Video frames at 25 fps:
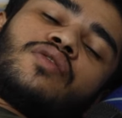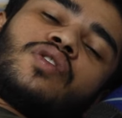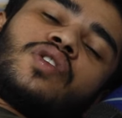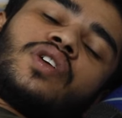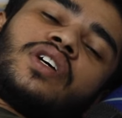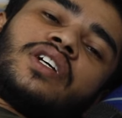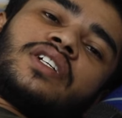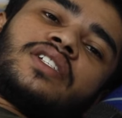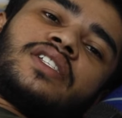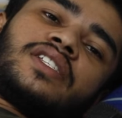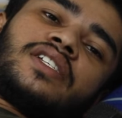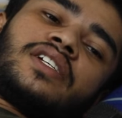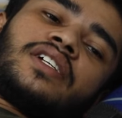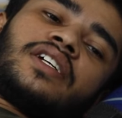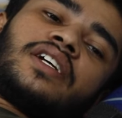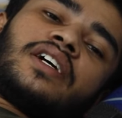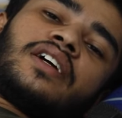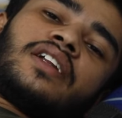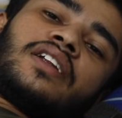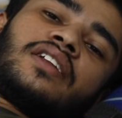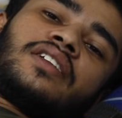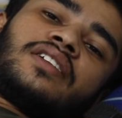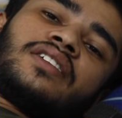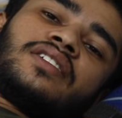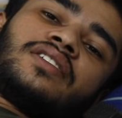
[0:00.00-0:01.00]
অনেক
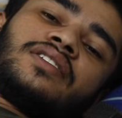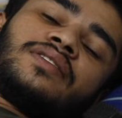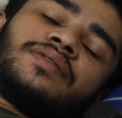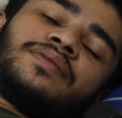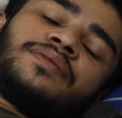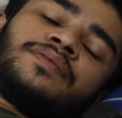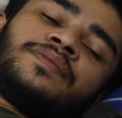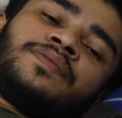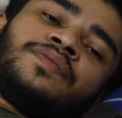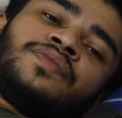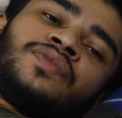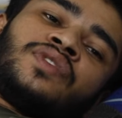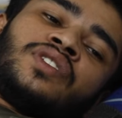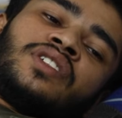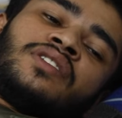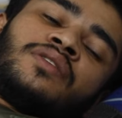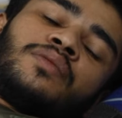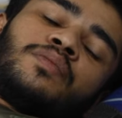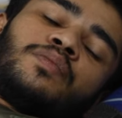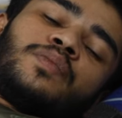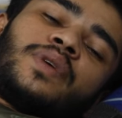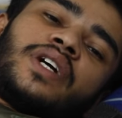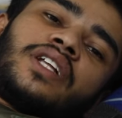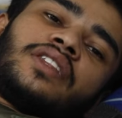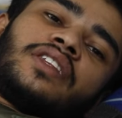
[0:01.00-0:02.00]
সিরিয়াল
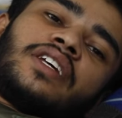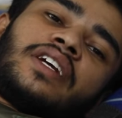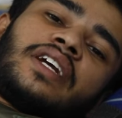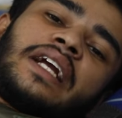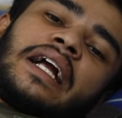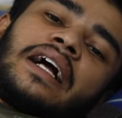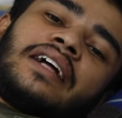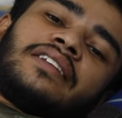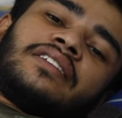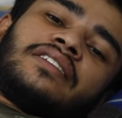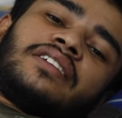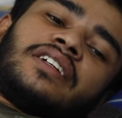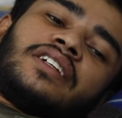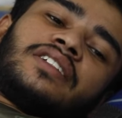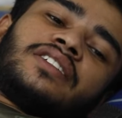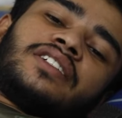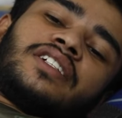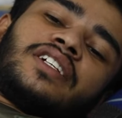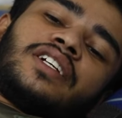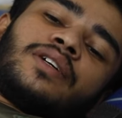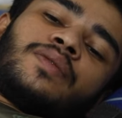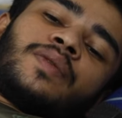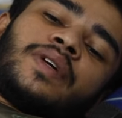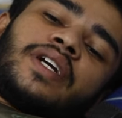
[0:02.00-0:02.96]
ব্যথায় কাতরাচ্ছিলাম